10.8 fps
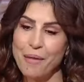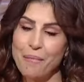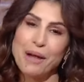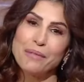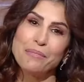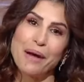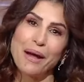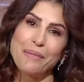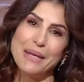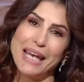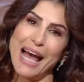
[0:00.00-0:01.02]

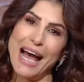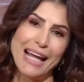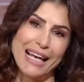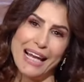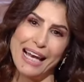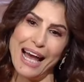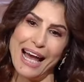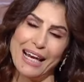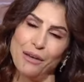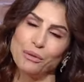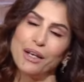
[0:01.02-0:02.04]
مطبخ من احلى
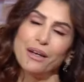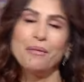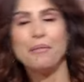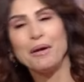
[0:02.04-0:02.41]
الاحلى وطالما